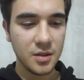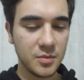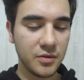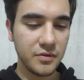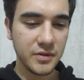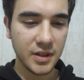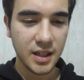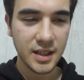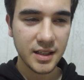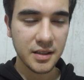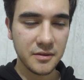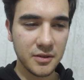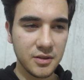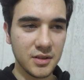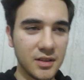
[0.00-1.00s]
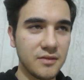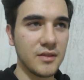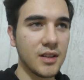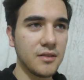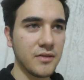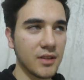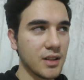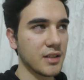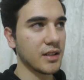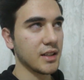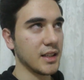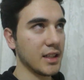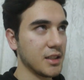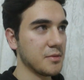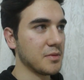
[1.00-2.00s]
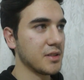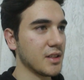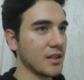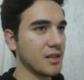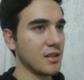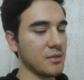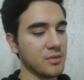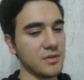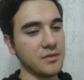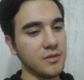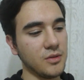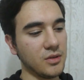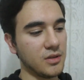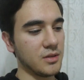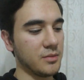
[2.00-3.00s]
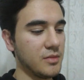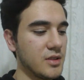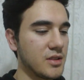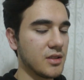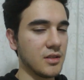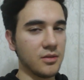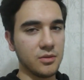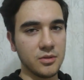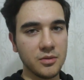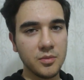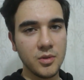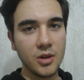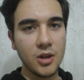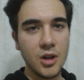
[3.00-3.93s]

Bugün hangi videolarım var falan diye geçmişte kalmış videolarımı inceliyordum.